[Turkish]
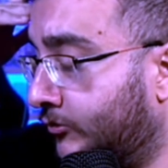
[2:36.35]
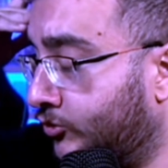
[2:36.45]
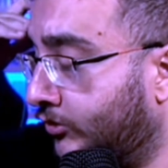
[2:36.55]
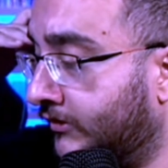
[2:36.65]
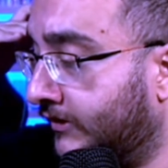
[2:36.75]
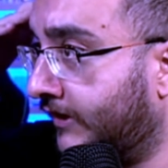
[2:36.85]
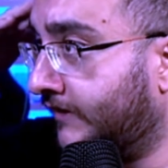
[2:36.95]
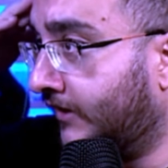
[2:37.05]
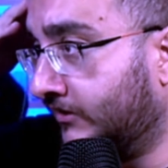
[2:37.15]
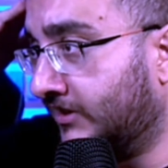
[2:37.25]
Şu an
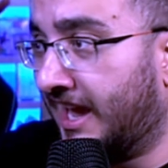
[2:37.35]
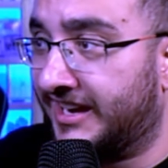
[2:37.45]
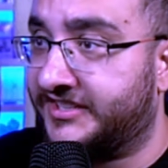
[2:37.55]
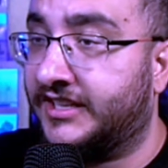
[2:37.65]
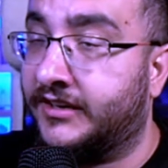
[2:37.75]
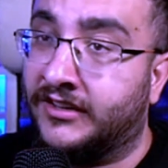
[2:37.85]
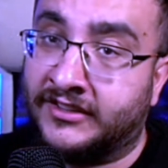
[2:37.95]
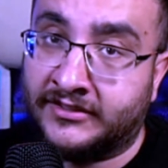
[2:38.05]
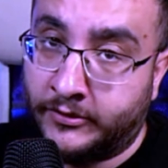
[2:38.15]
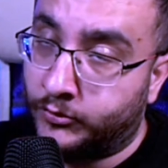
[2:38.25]
GTA 6'ya her şeylerini
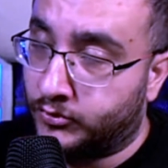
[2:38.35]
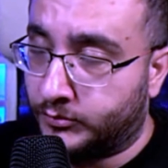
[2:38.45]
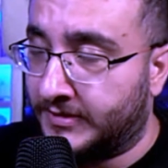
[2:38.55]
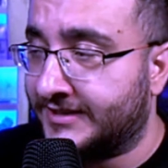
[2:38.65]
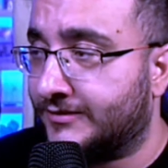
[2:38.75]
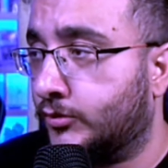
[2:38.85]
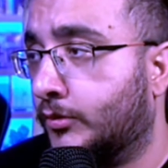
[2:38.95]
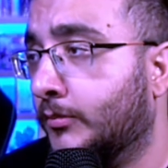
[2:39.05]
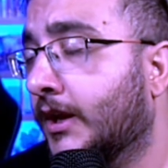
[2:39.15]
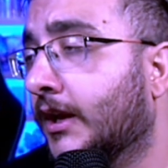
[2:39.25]
adadıklarını düşünmek istiyorum.